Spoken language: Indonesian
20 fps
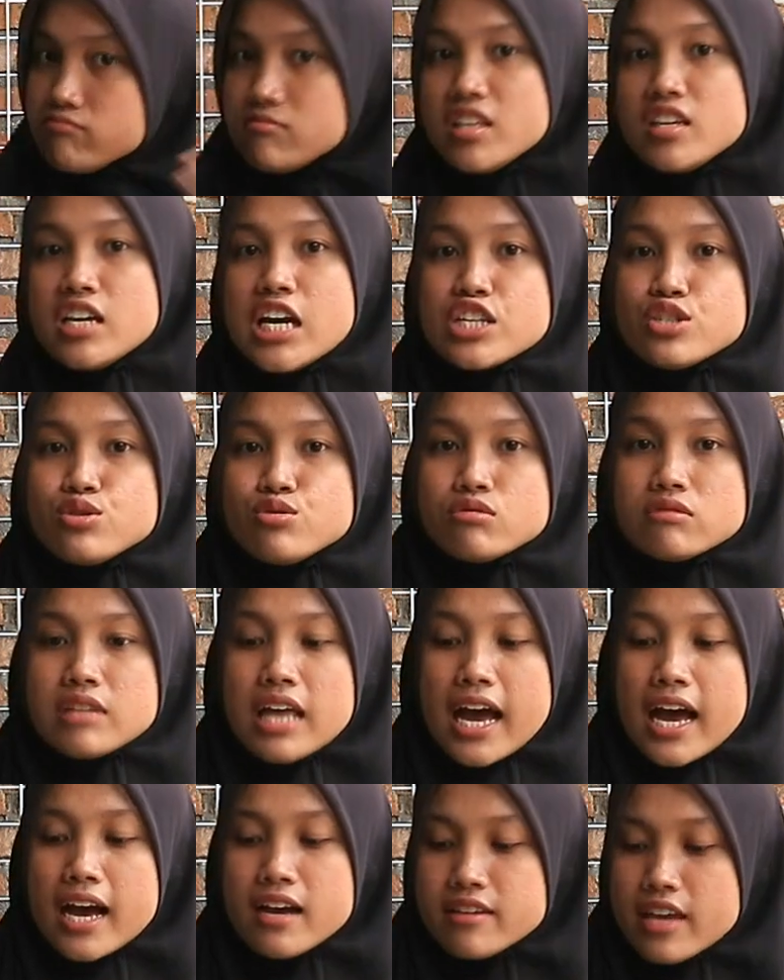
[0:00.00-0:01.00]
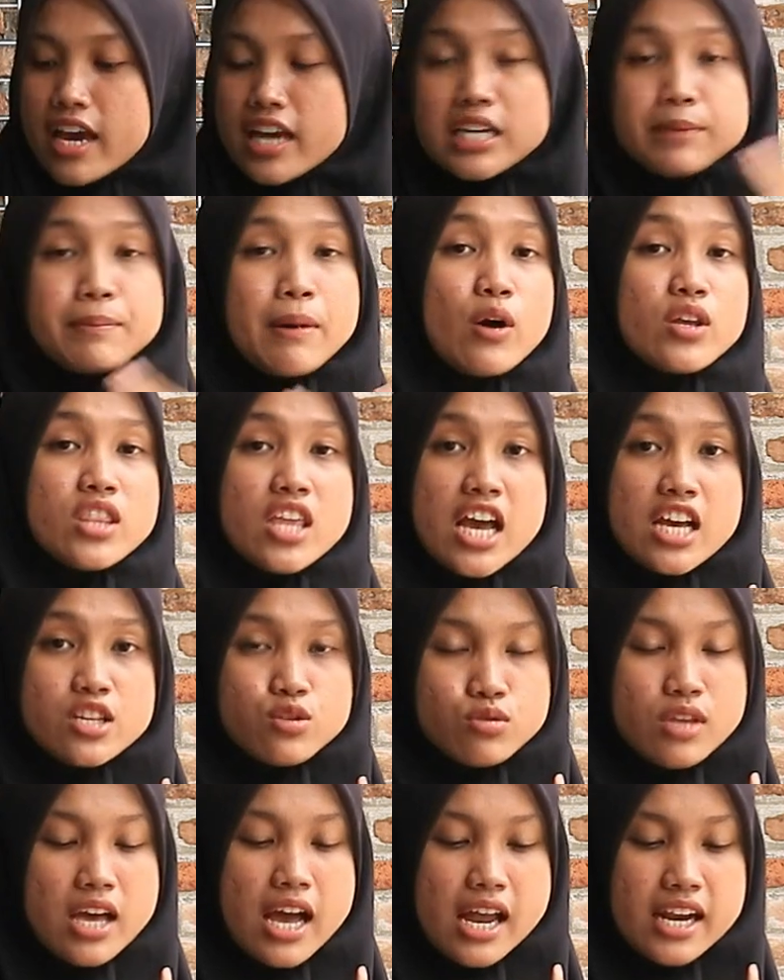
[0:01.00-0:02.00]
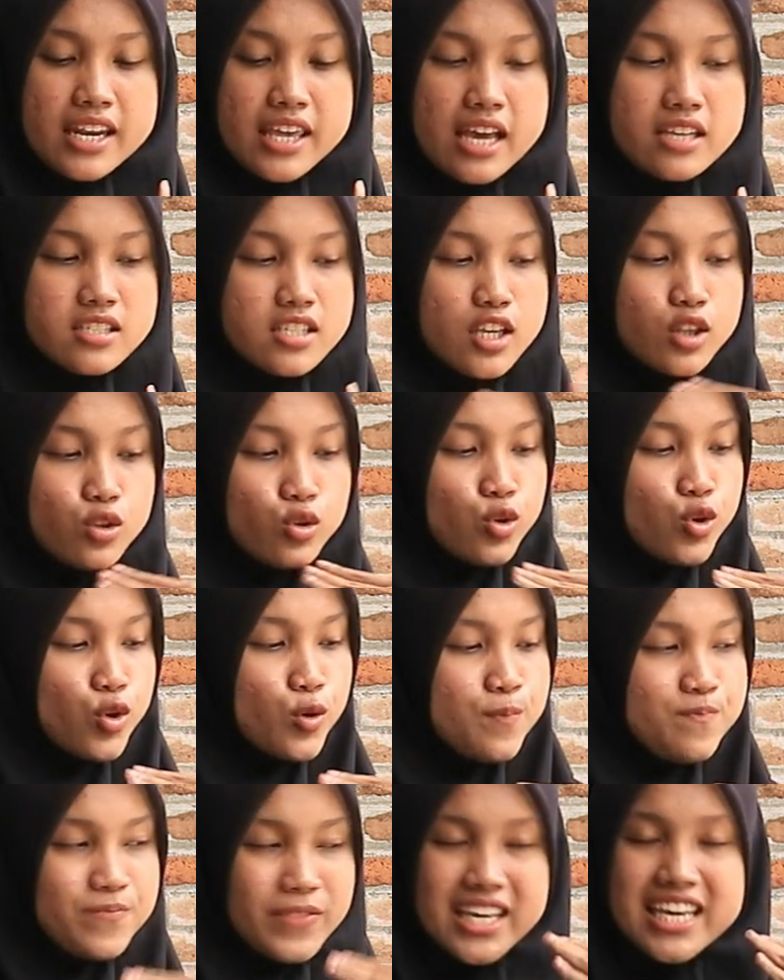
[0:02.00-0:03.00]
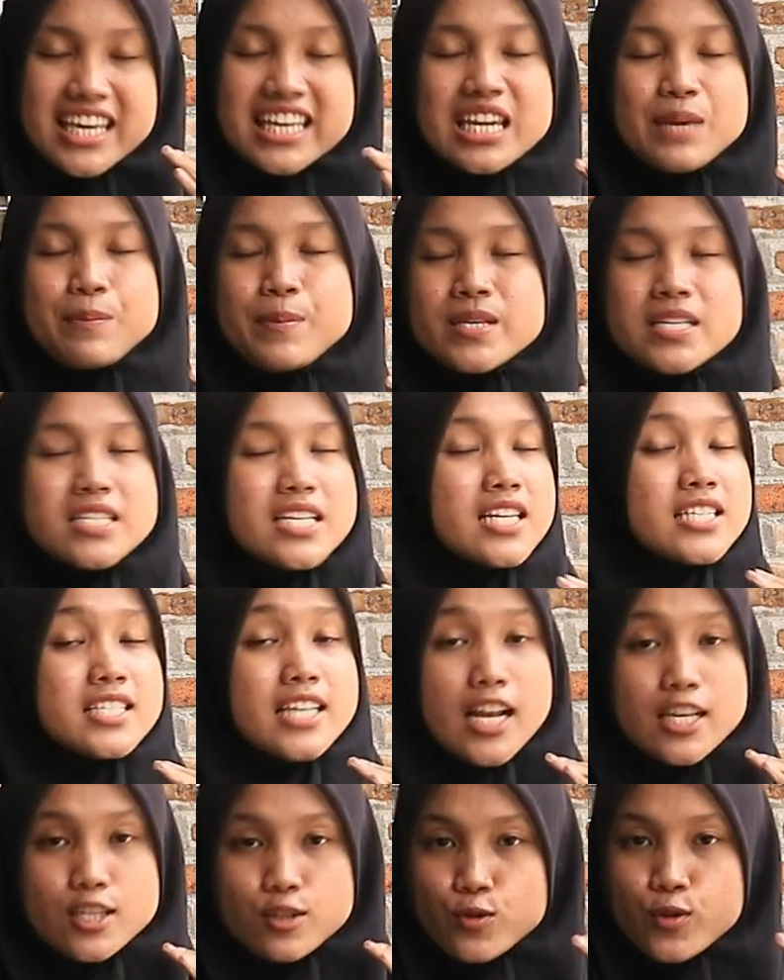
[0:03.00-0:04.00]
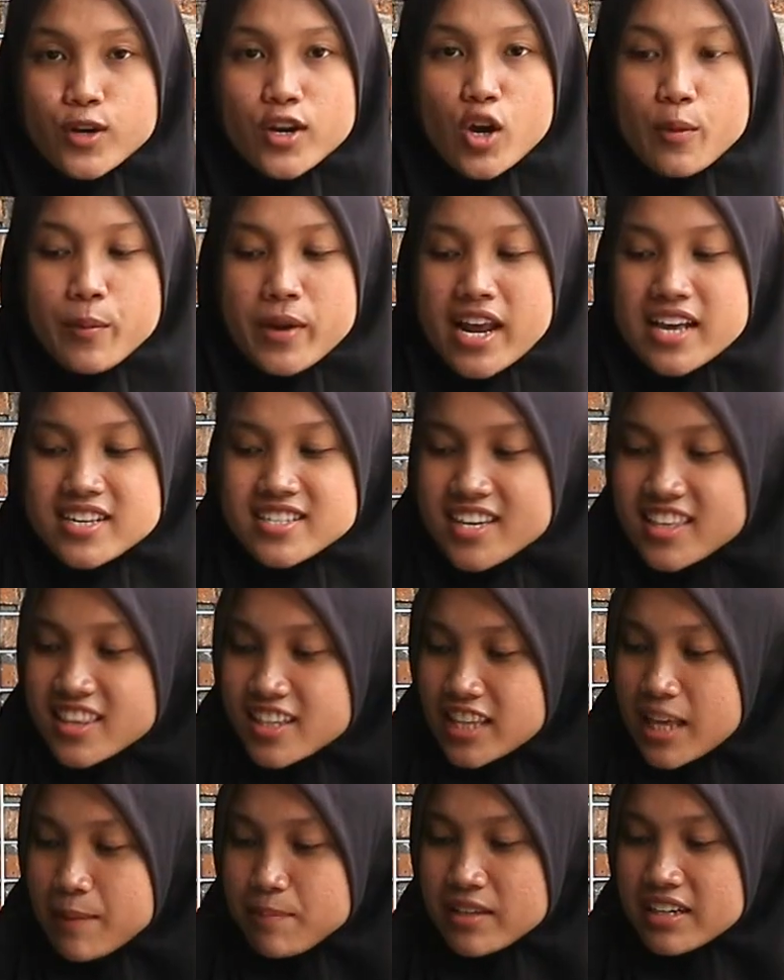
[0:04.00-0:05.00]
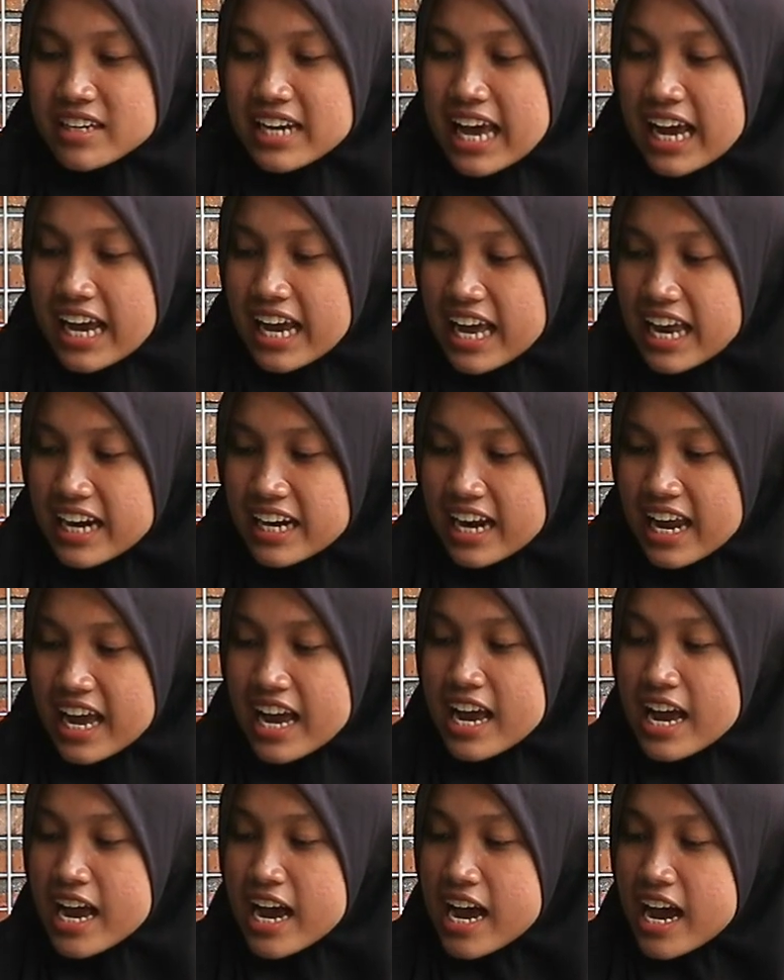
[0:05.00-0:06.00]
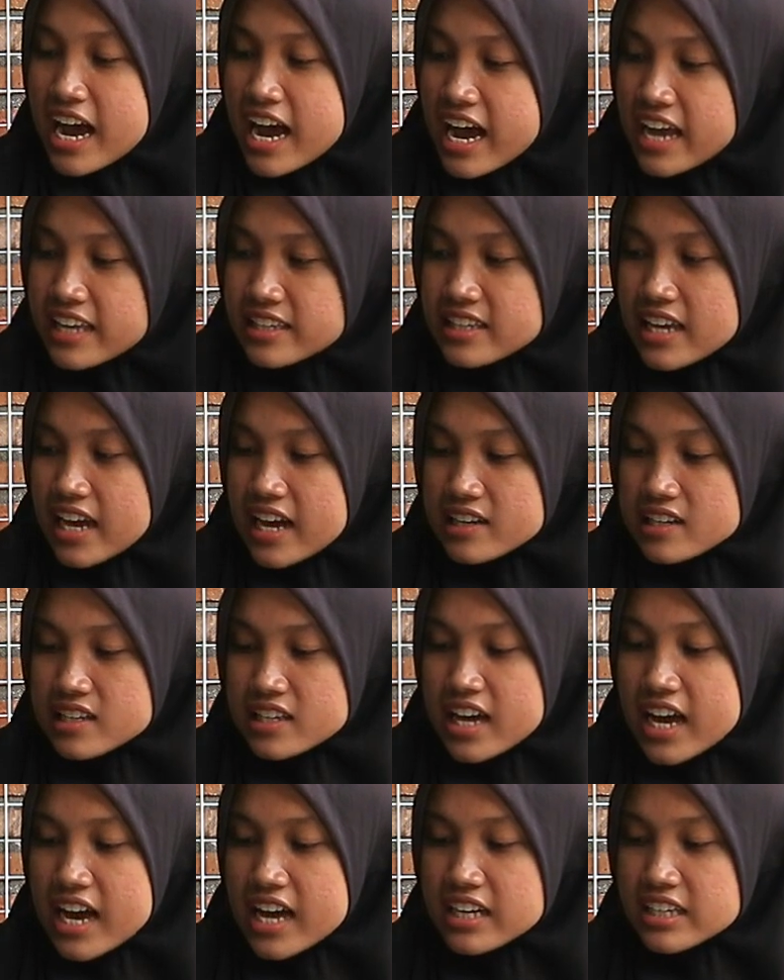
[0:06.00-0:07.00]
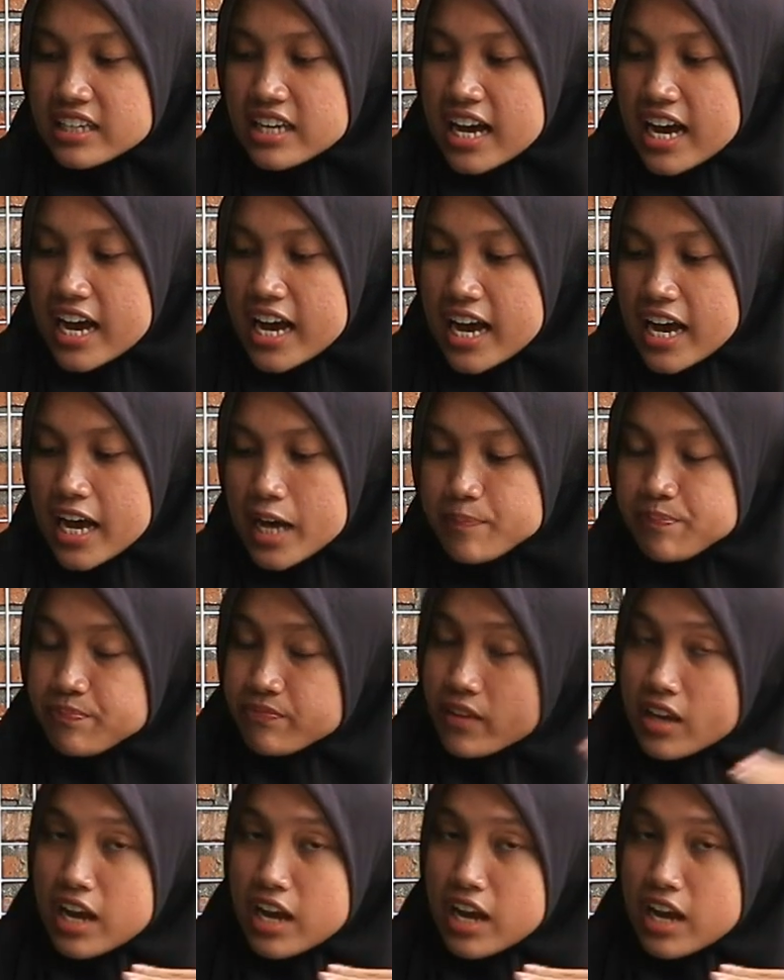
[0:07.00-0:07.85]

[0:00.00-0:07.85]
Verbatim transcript: 3 juta ya di bawah 3 juta alias itu ini bisa jadi salah satu rekomendasi tetap tenang karena hanya di harga